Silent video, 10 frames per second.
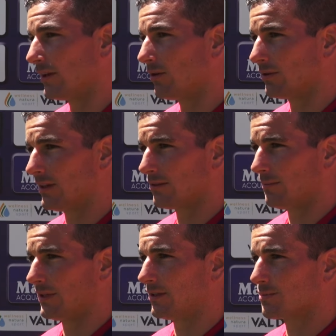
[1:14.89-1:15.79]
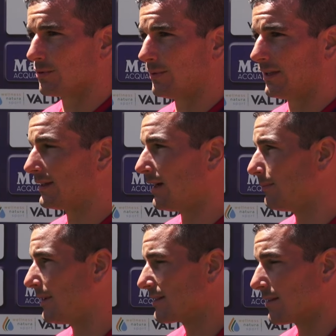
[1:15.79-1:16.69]
Io ho dato la mia disponibilità al
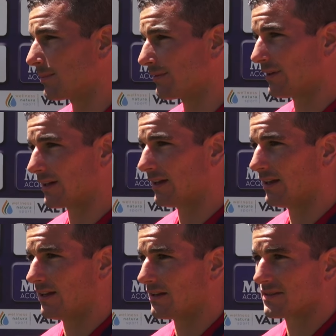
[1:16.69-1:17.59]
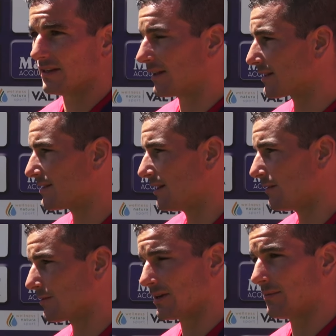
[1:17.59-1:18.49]
mister per fare sia il
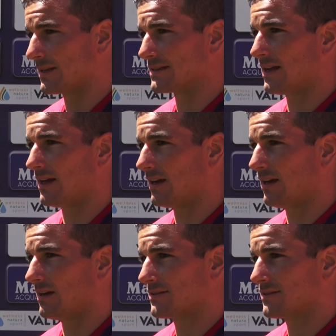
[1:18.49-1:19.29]
terzino, sia mezzala,